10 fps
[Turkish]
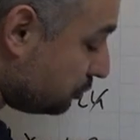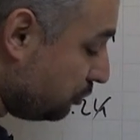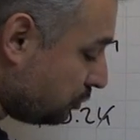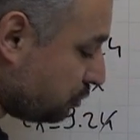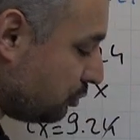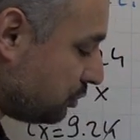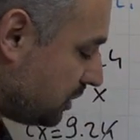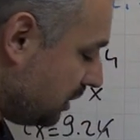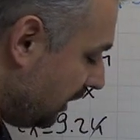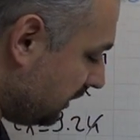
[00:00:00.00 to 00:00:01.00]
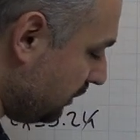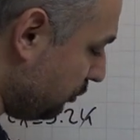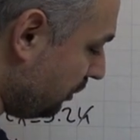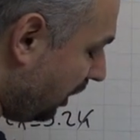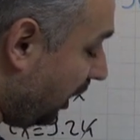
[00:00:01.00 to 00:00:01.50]
432 6
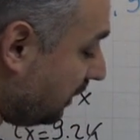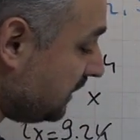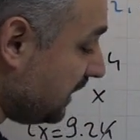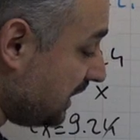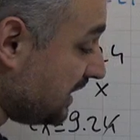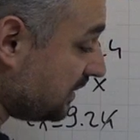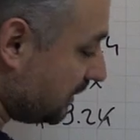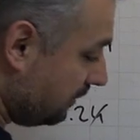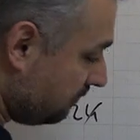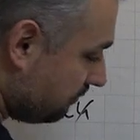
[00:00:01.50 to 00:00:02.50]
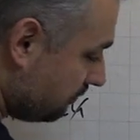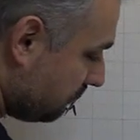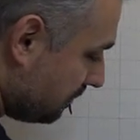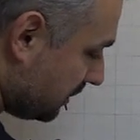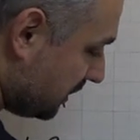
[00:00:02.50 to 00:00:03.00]
bölünün 6 kere 7
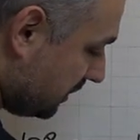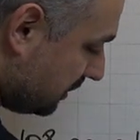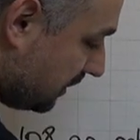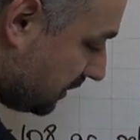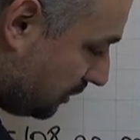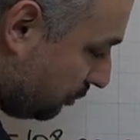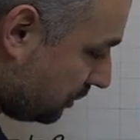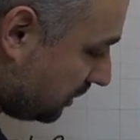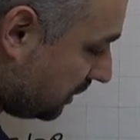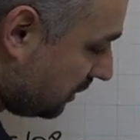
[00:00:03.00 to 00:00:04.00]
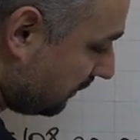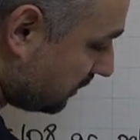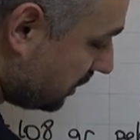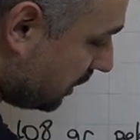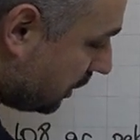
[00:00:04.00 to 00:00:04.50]
42 12'de 2
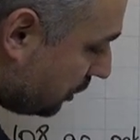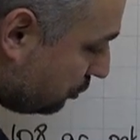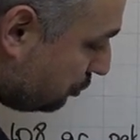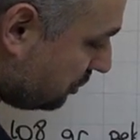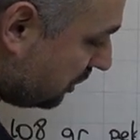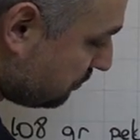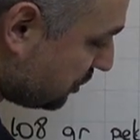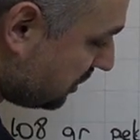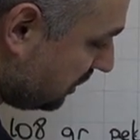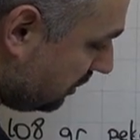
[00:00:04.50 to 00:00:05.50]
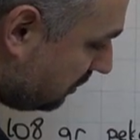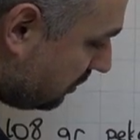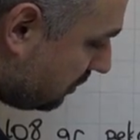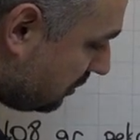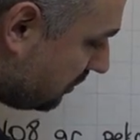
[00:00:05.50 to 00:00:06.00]
var.
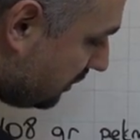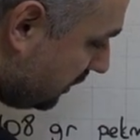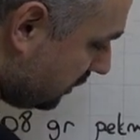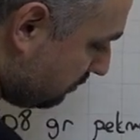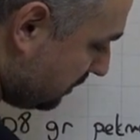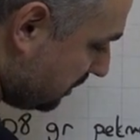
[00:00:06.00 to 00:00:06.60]
%72'lik